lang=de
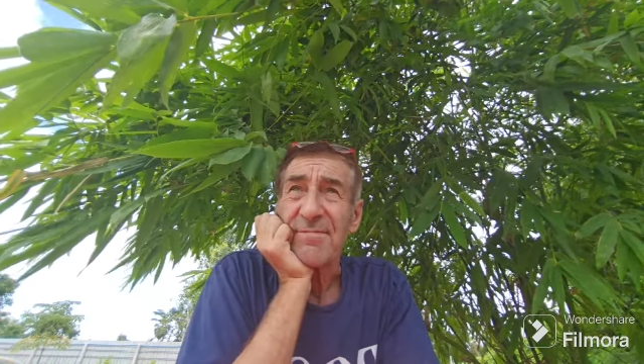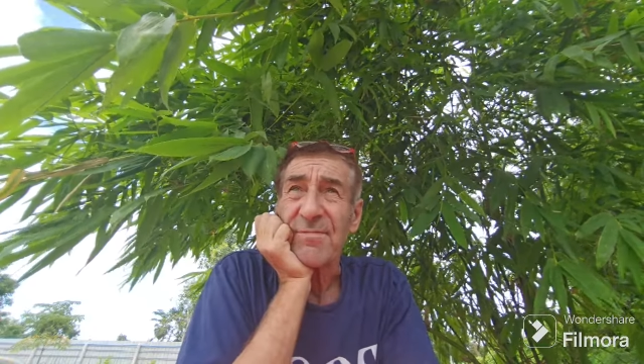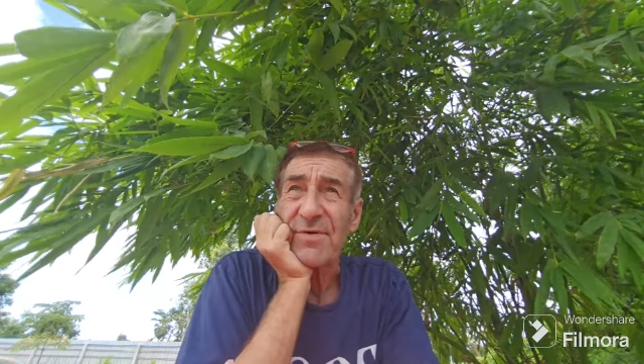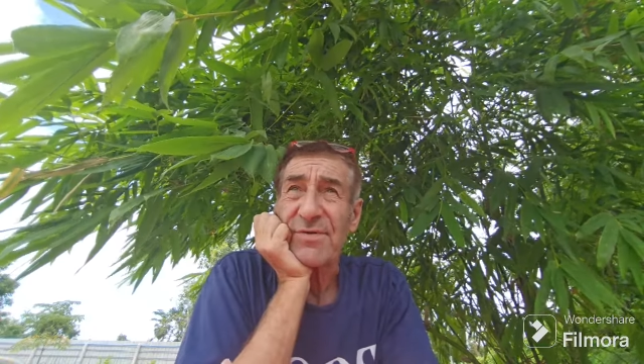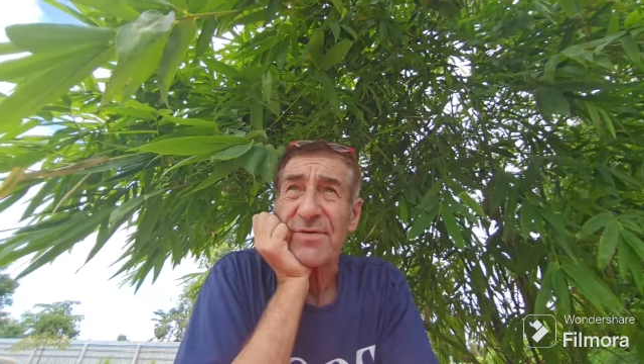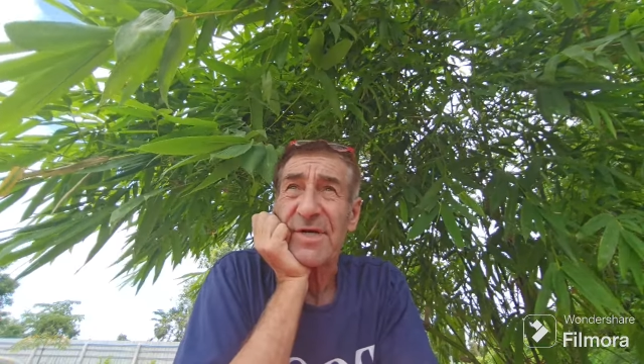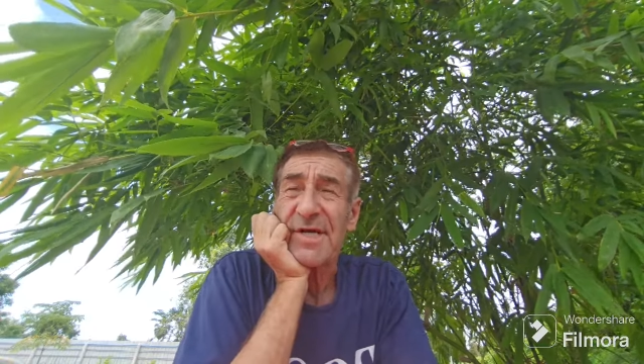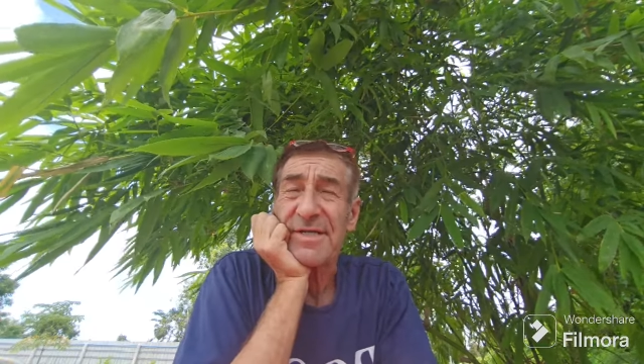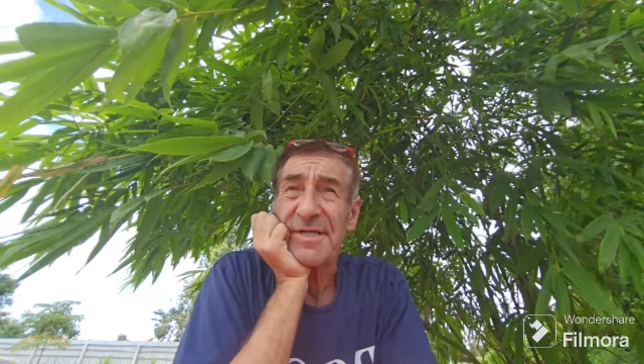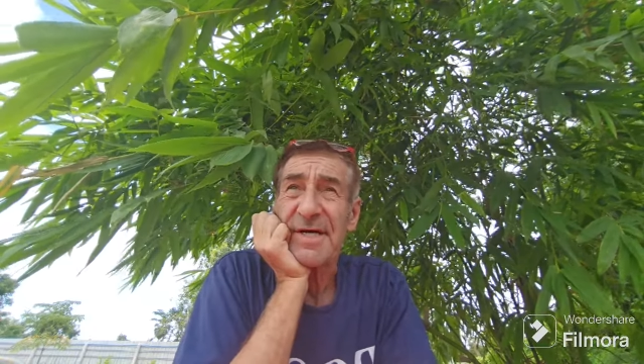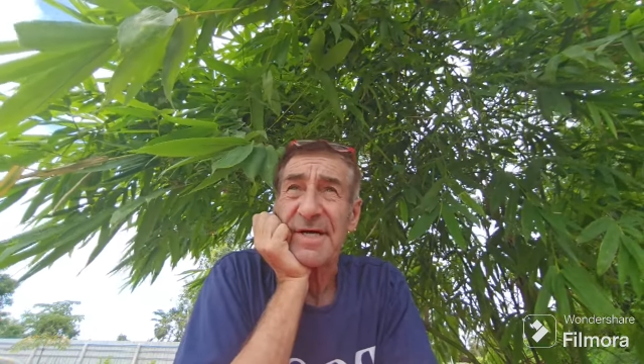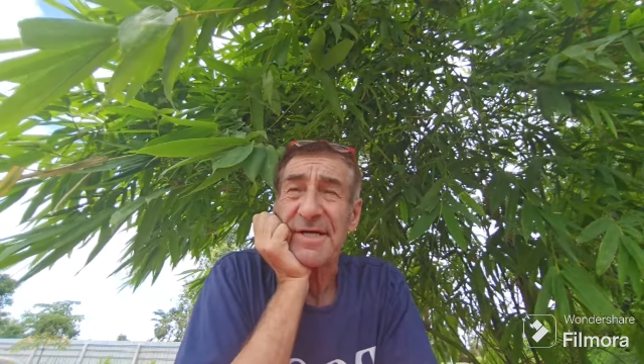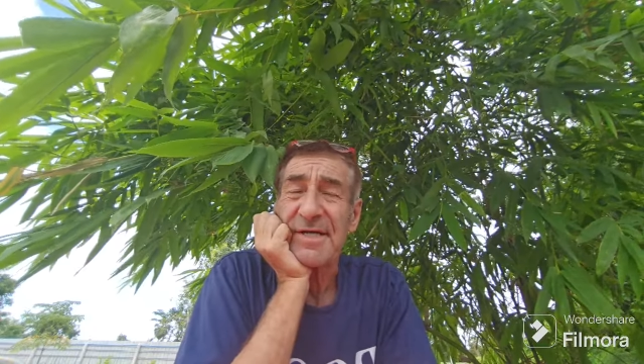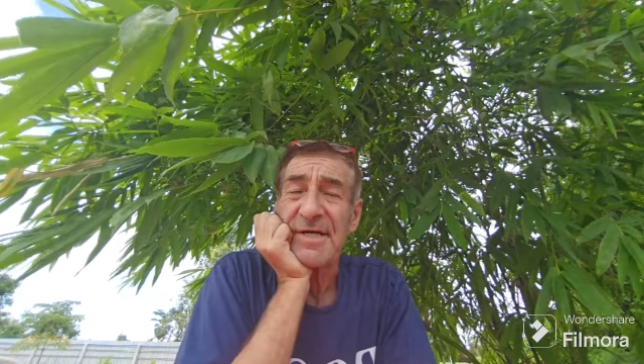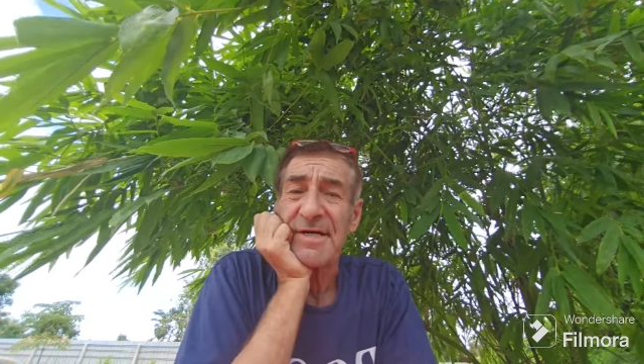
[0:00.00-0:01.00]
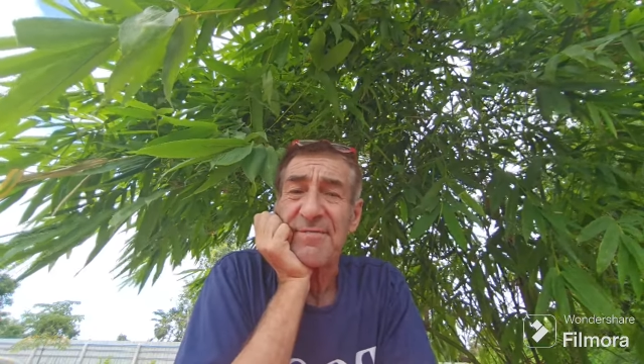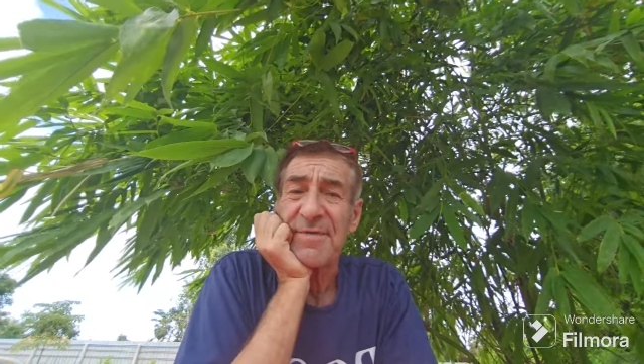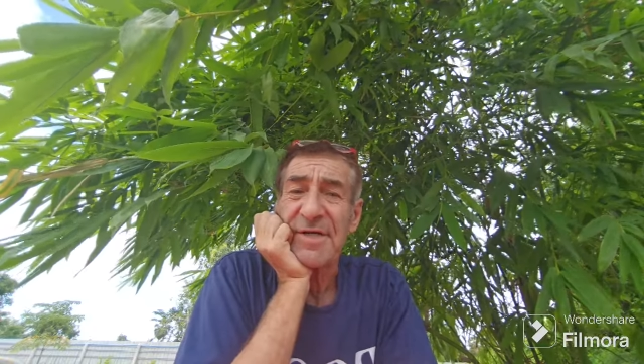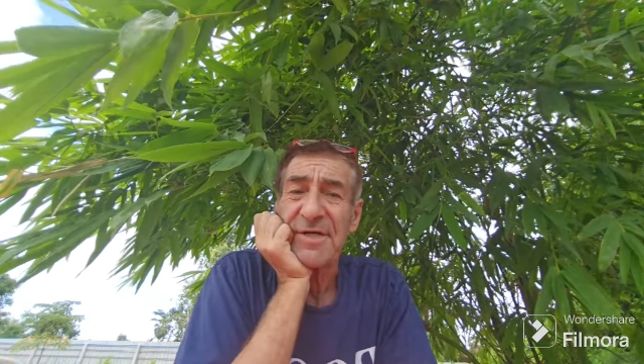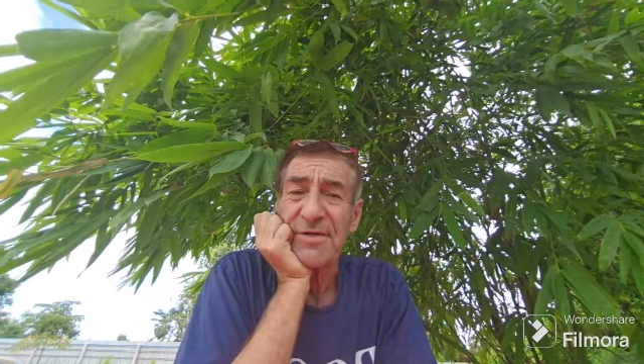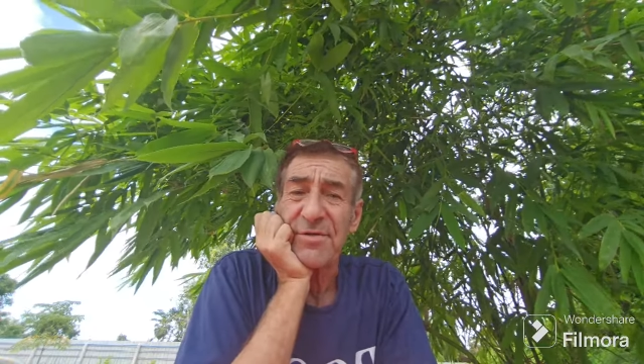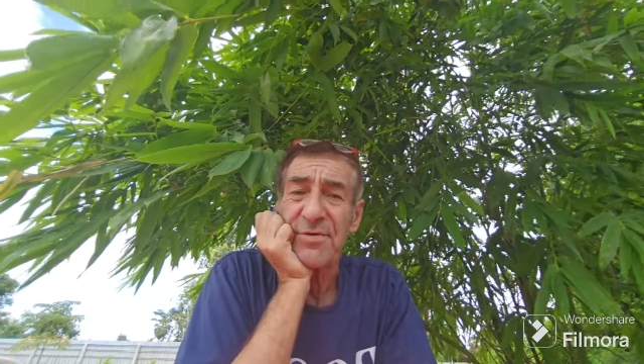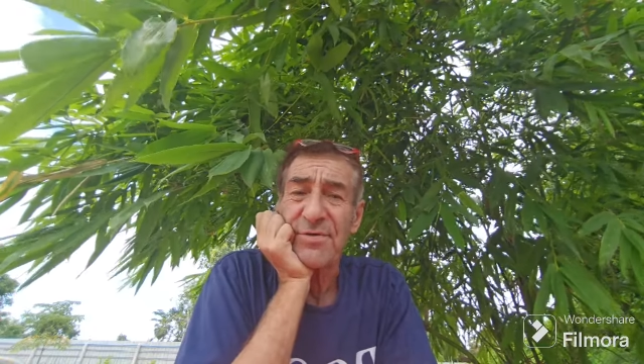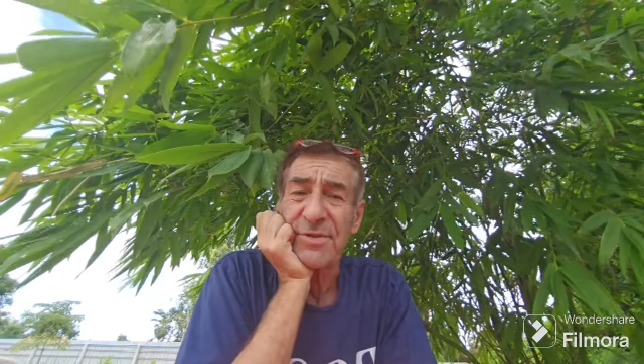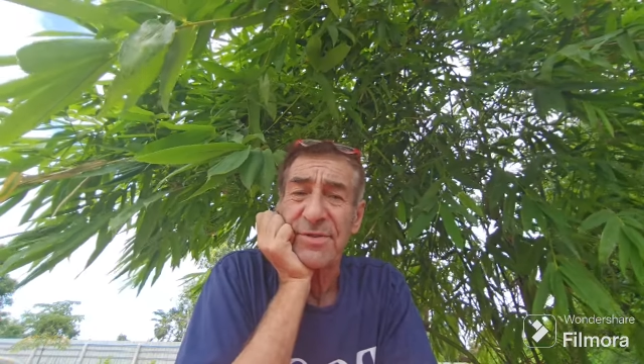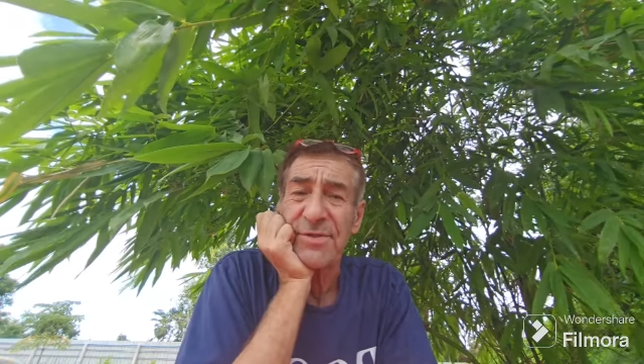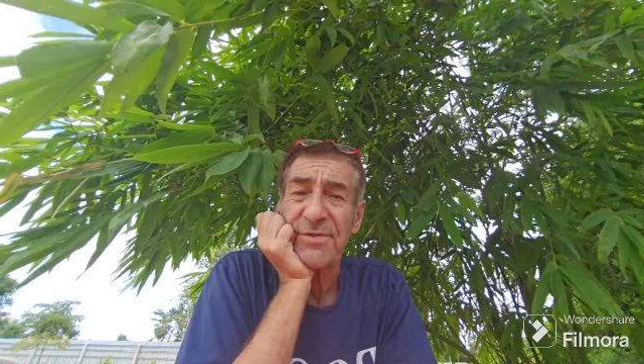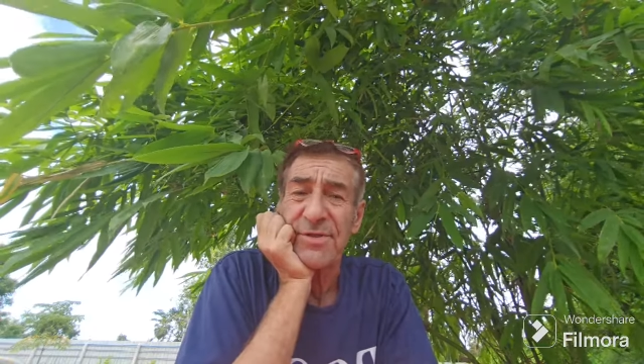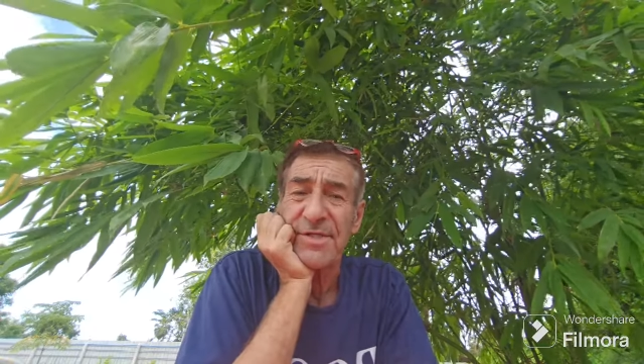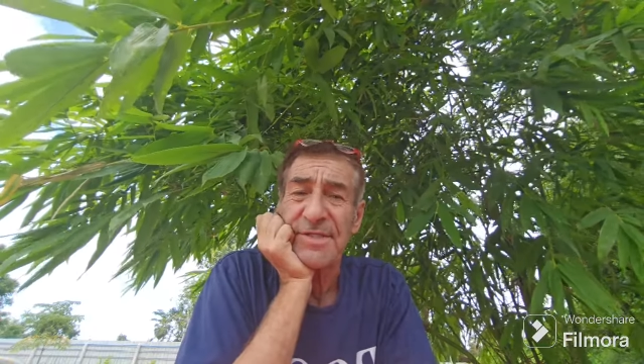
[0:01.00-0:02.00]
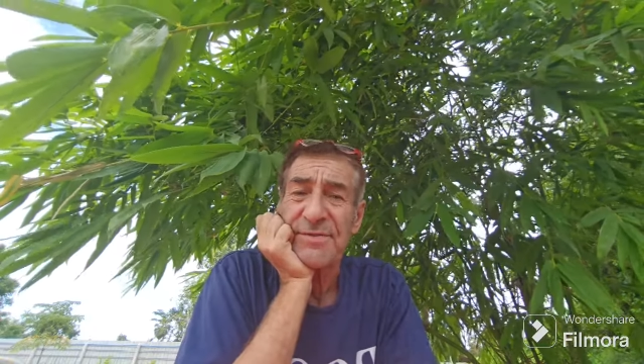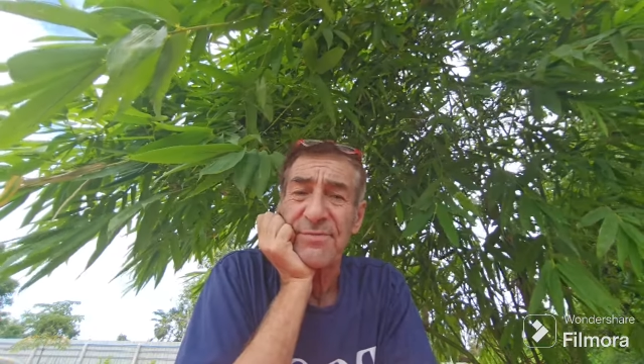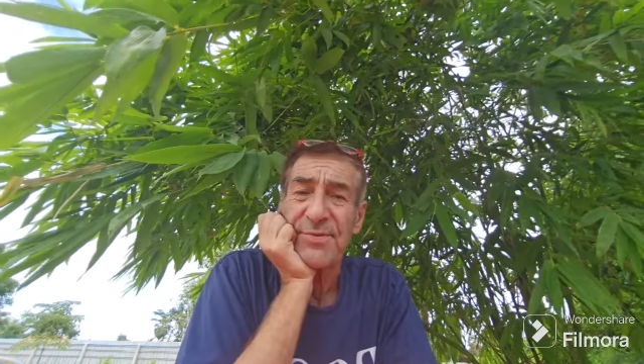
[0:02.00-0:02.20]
musst du erst einen haben, der ein Grundstück ist.